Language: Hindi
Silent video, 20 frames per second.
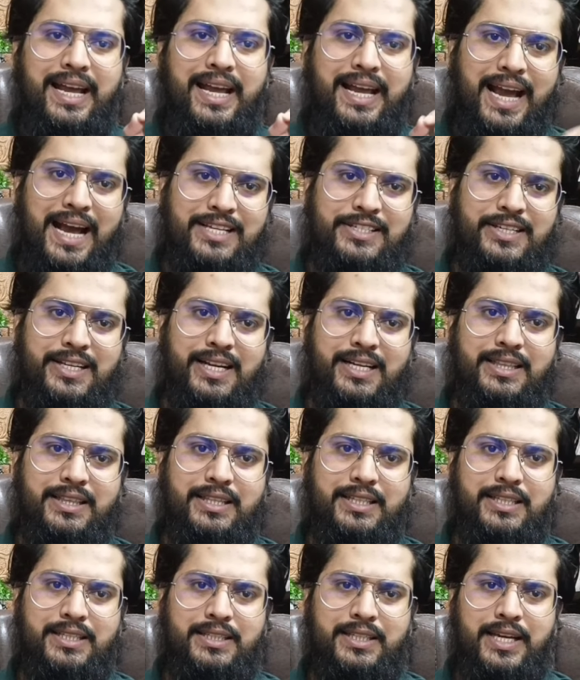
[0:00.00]
कैसे
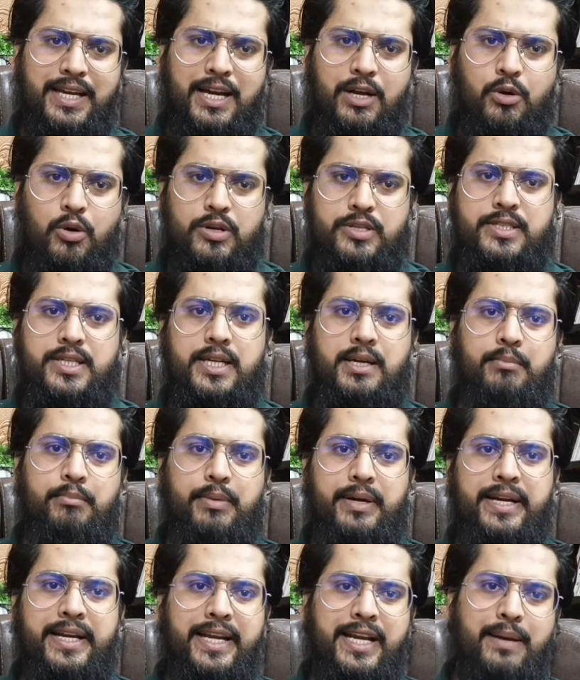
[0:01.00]
लगती है कौन सी
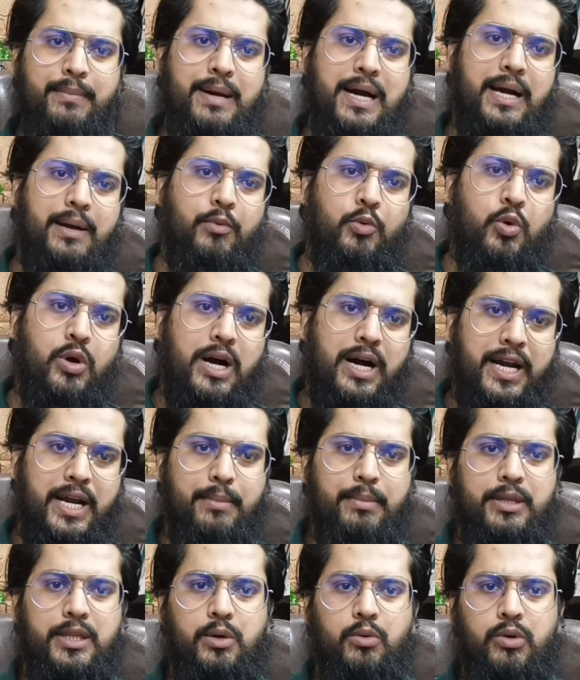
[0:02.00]
कंपनी है ये मैं आपको आगे
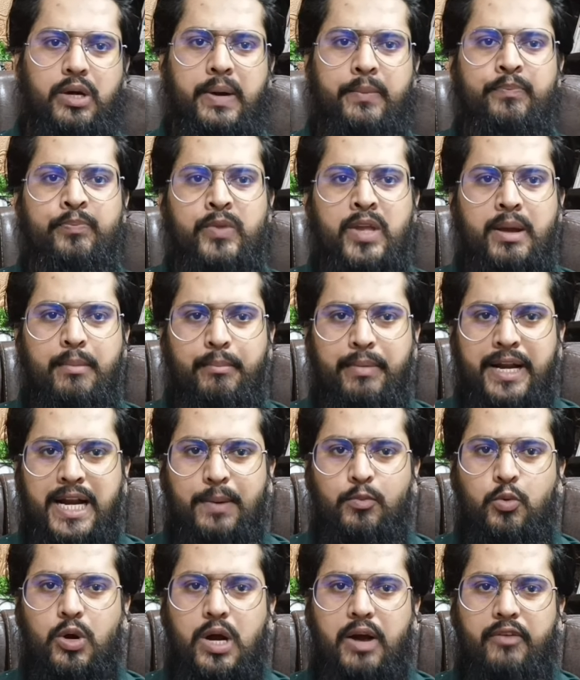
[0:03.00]
बताऊंगा मैंने
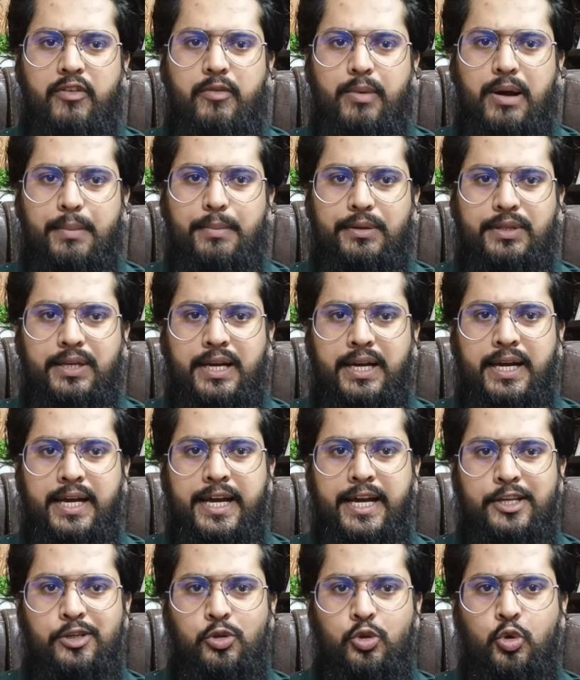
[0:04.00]
आपको काफ़ी बार बताया
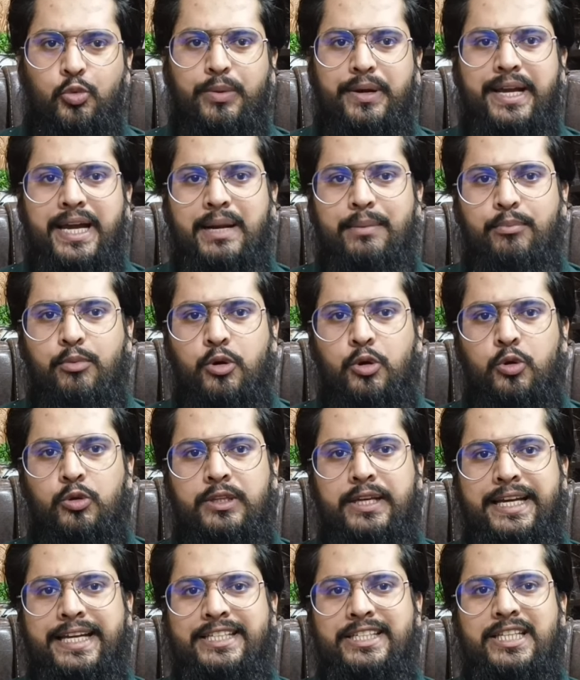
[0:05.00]
है जो दुबई एयरपोर्ट
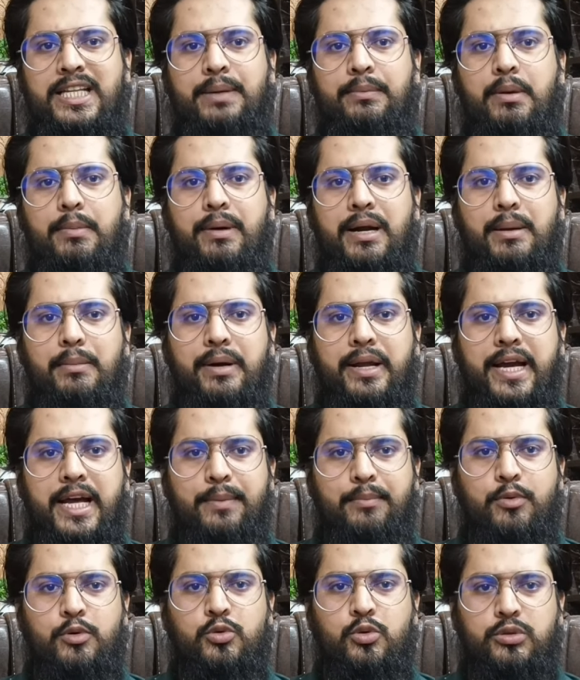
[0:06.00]
होता है जितने भी बड़े बड़े
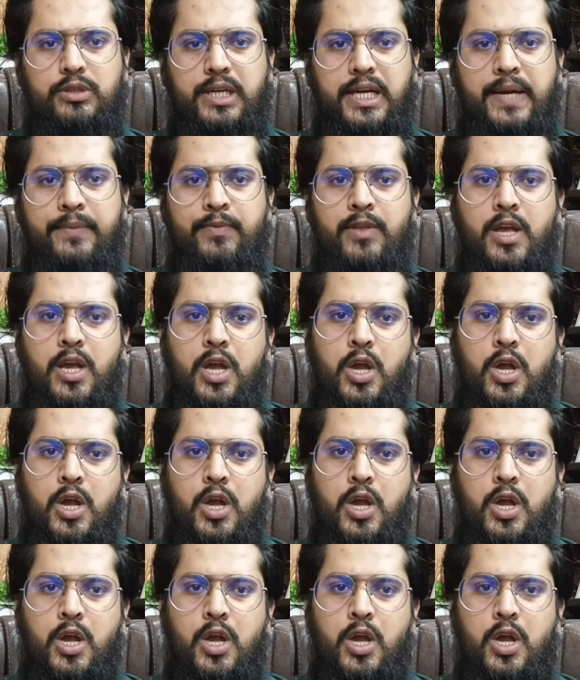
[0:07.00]
एयरपोर्ट होते हैं